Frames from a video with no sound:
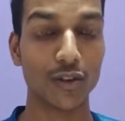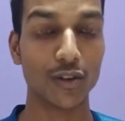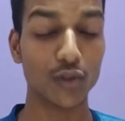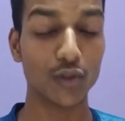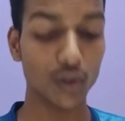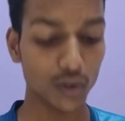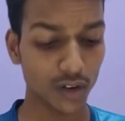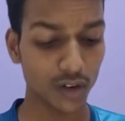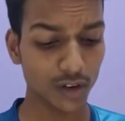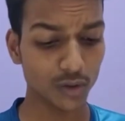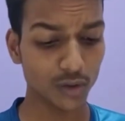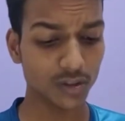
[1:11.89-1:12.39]

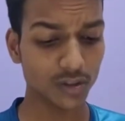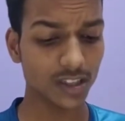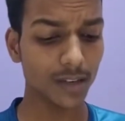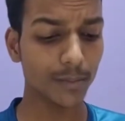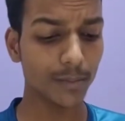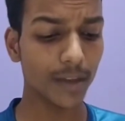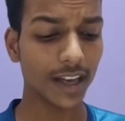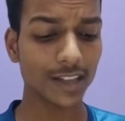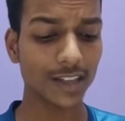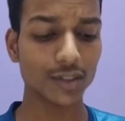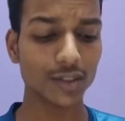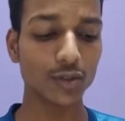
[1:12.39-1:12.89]
उन्होंने उस दिन
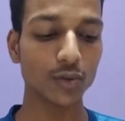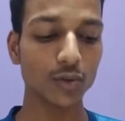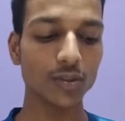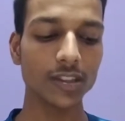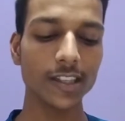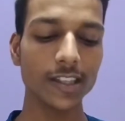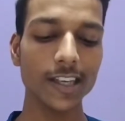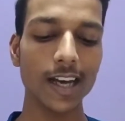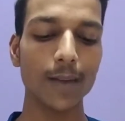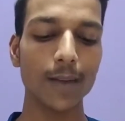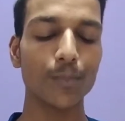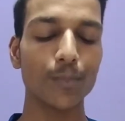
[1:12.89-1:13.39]
महसूस
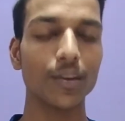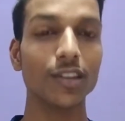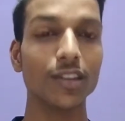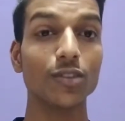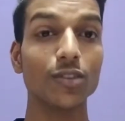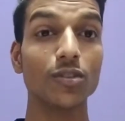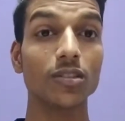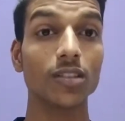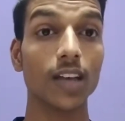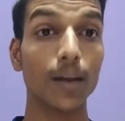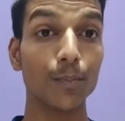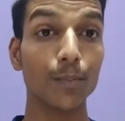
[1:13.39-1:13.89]
किया अपनी
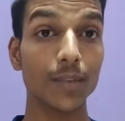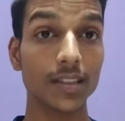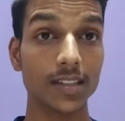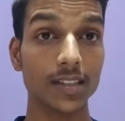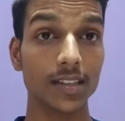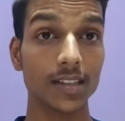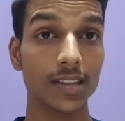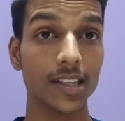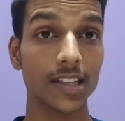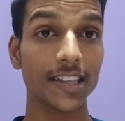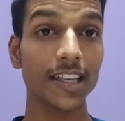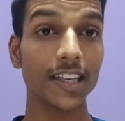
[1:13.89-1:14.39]
अपनी
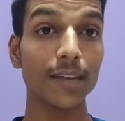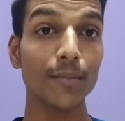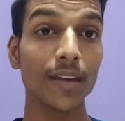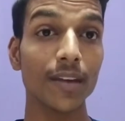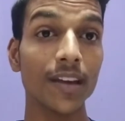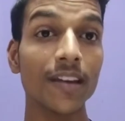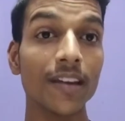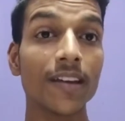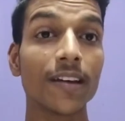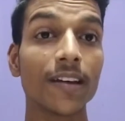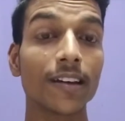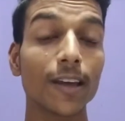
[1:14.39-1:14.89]
ज़िंदगी
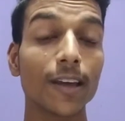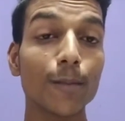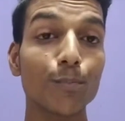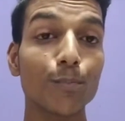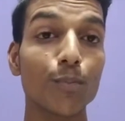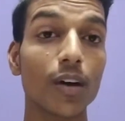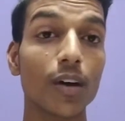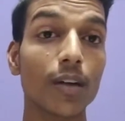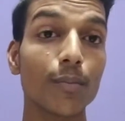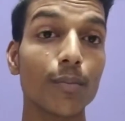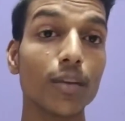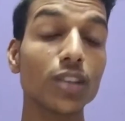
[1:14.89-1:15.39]
में कि
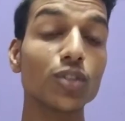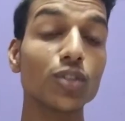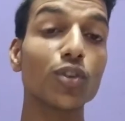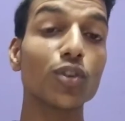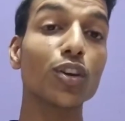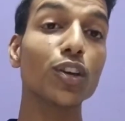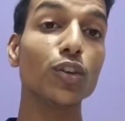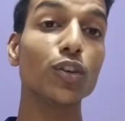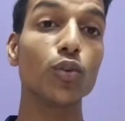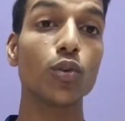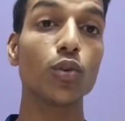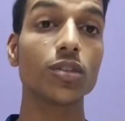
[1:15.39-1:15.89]
परमेश्वर
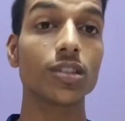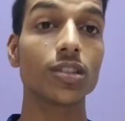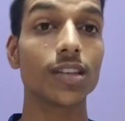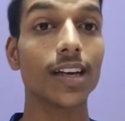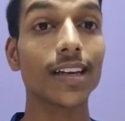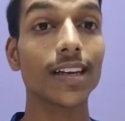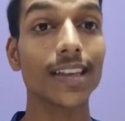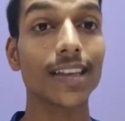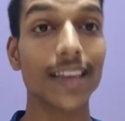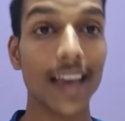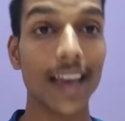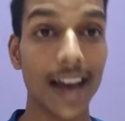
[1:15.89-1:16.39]
की
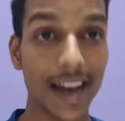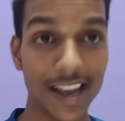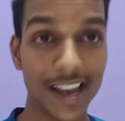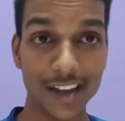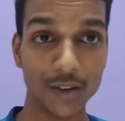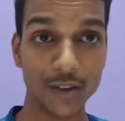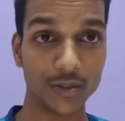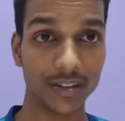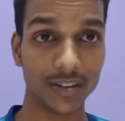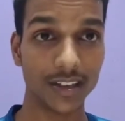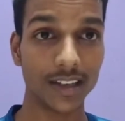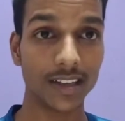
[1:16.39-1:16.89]
योजना क्या है
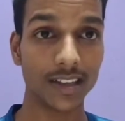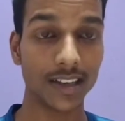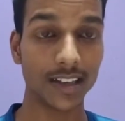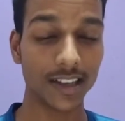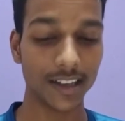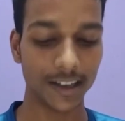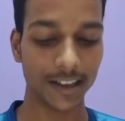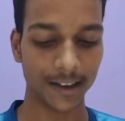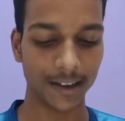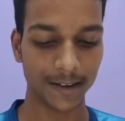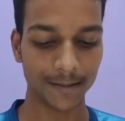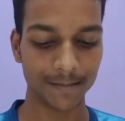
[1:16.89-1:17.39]
उनके
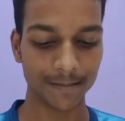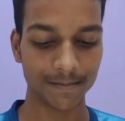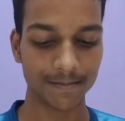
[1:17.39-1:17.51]
लिए